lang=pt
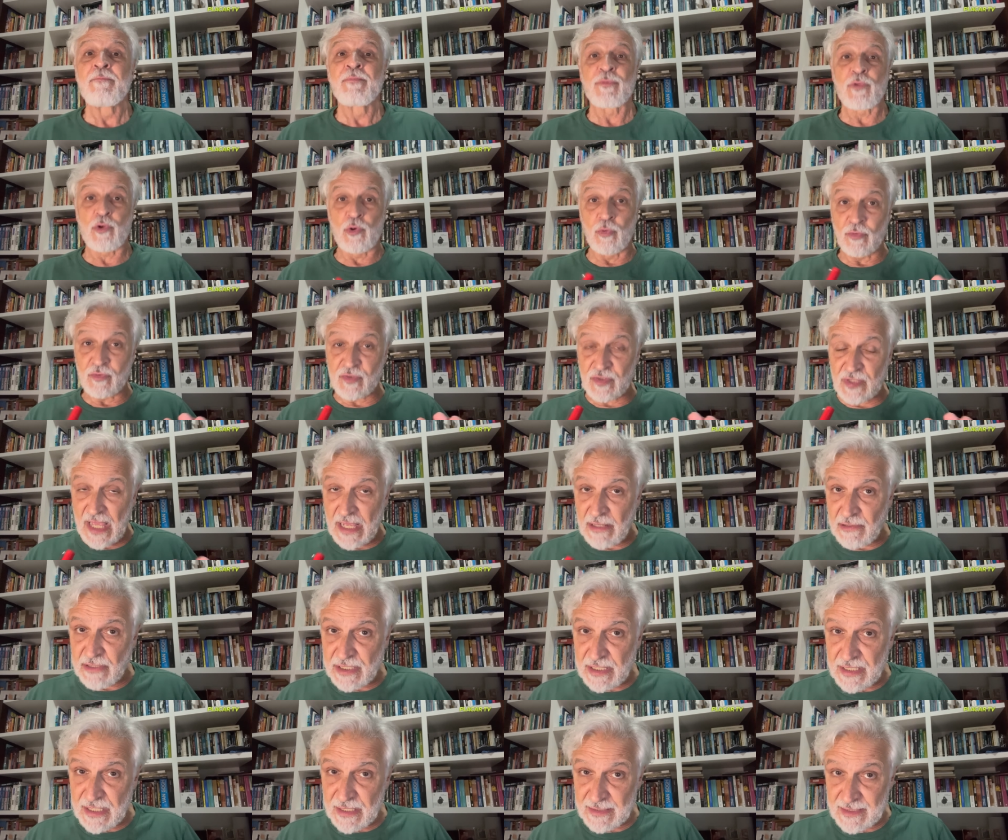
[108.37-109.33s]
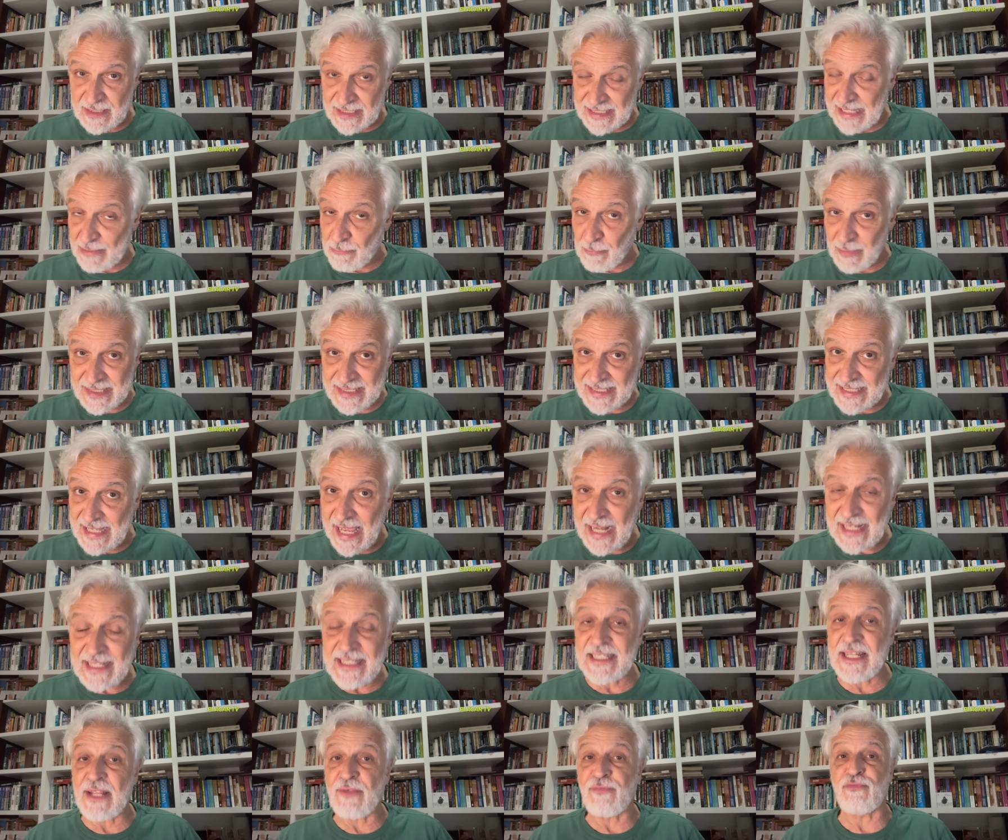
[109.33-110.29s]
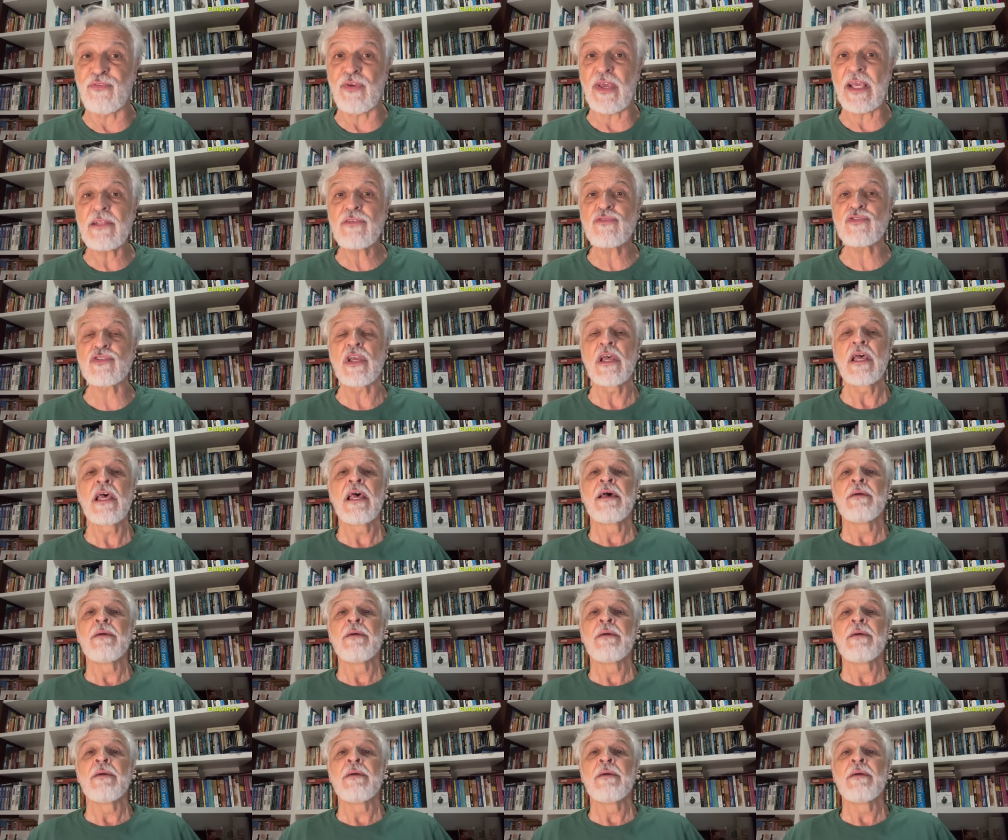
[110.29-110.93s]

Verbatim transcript: com uma série de, uma série de defeitos.